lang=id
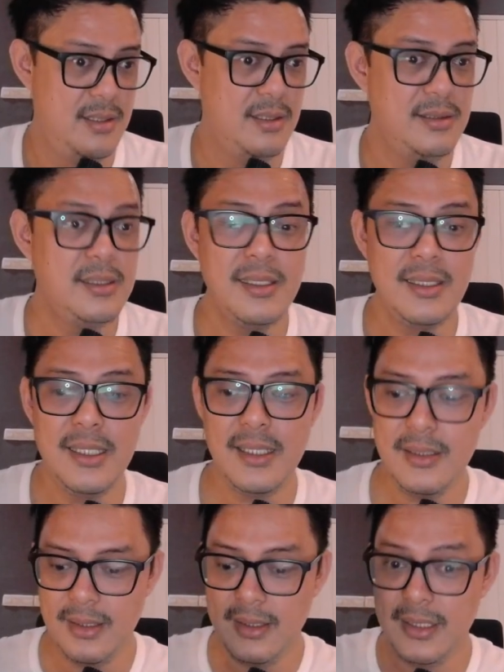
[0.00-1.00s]
na na
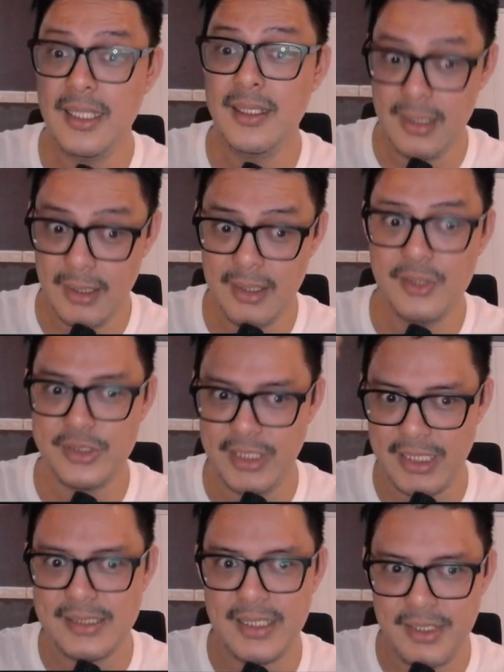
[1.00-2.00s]
na na na terus
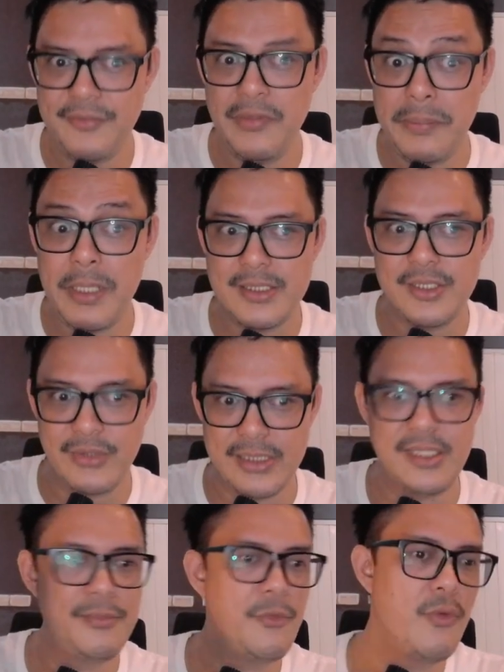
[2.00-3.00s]
dikasih vibrasi di situ guys
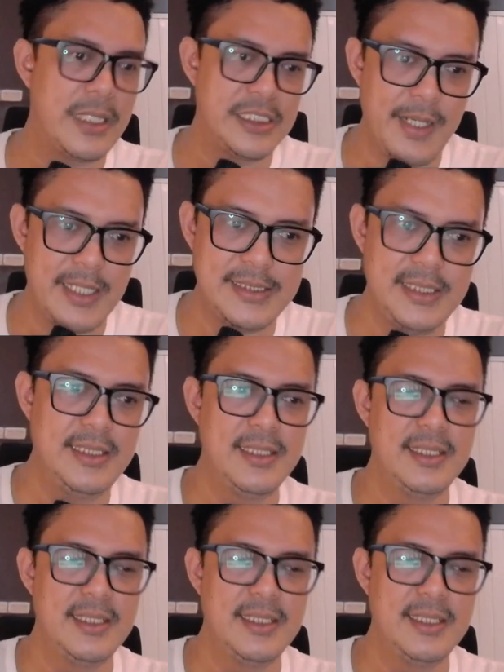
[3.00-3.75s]
oh manis banget sih